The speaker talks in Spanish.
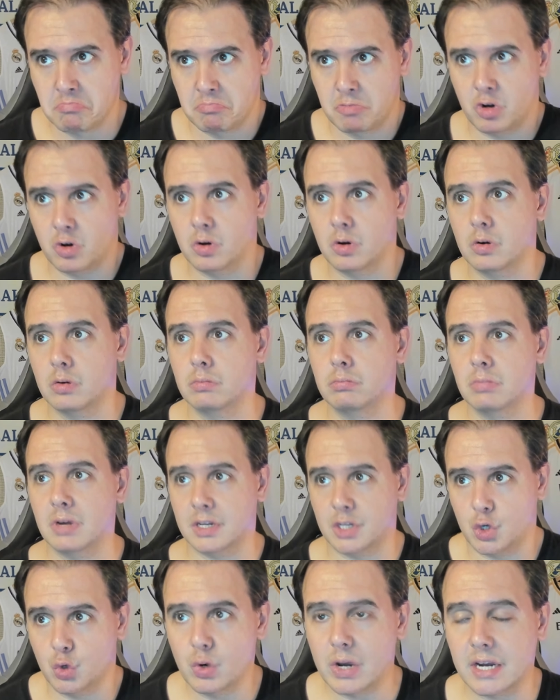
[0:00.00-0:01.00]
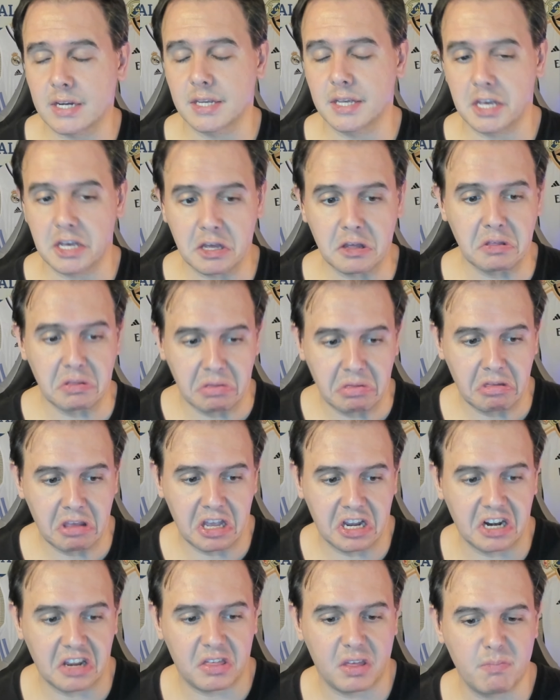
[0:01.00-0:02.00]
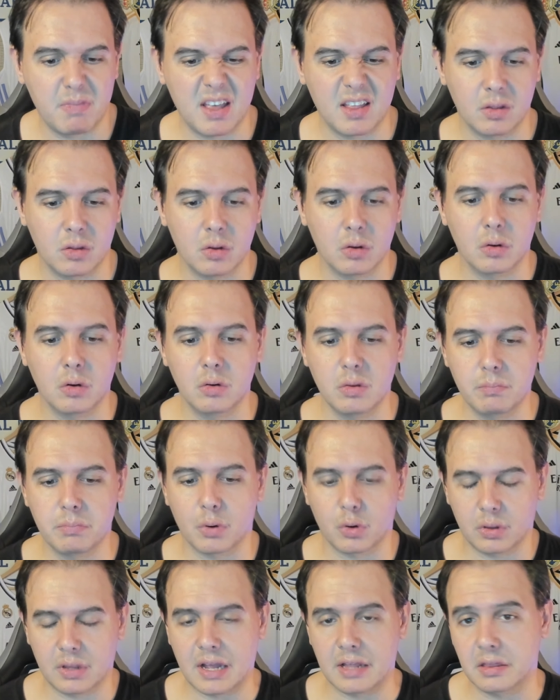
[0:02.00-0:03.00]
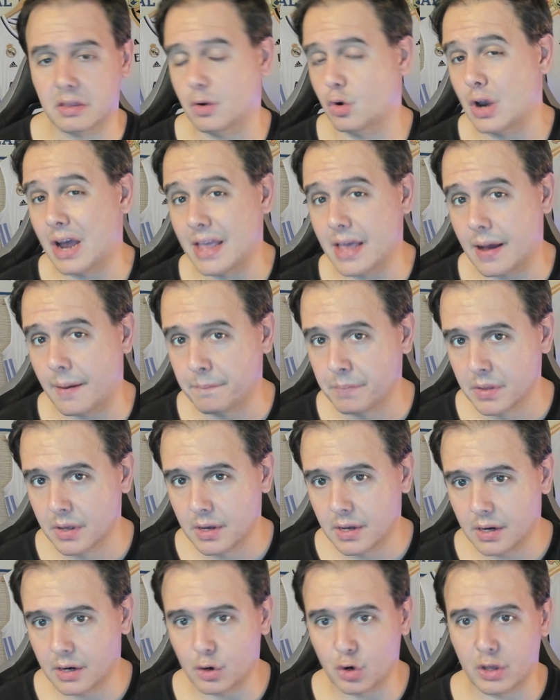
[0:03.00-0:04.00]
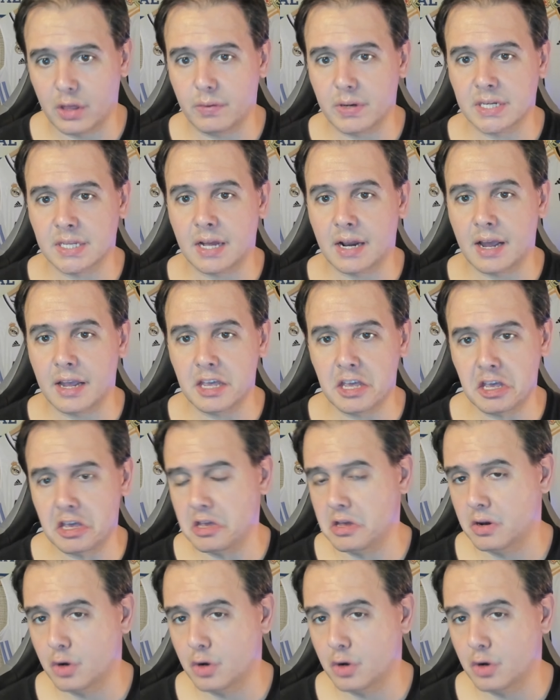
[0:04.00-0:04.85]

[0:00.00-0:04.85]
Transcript: con achuras de, crecimiento importante. Olaya creo que debe estar ahí.